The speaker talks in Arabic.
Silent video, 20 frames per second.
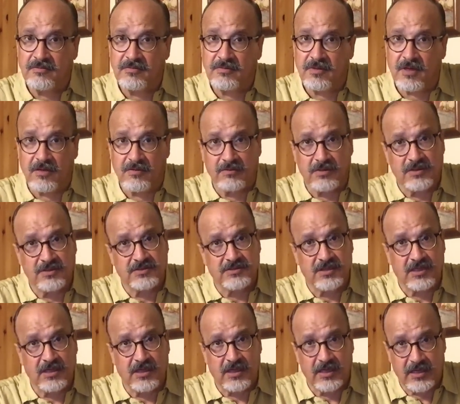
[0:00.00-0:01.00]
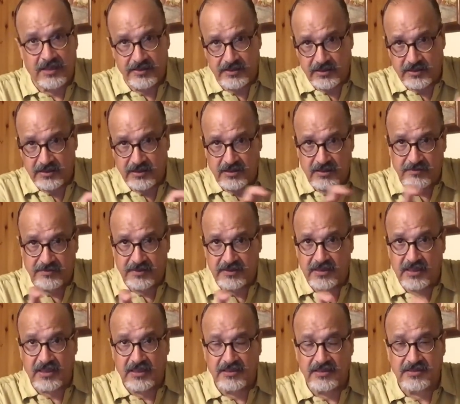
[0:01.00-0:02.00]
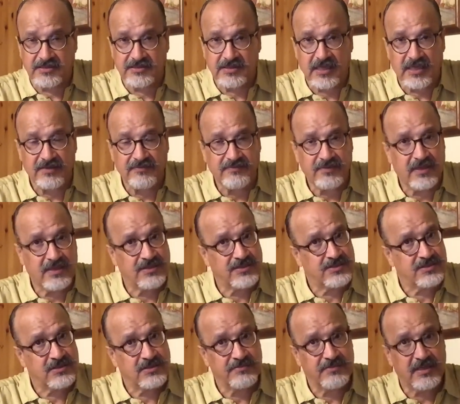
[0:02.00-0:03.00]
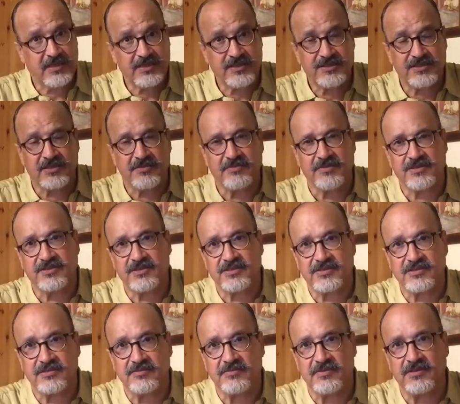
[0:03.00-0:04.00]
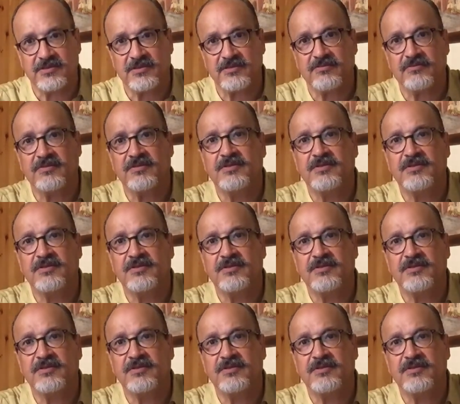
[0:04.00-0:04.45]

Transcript: آه، ولا انت عندك ديك البطاقه ديال الصحافه هذا الشيء ما كيتعملش السي المهداوي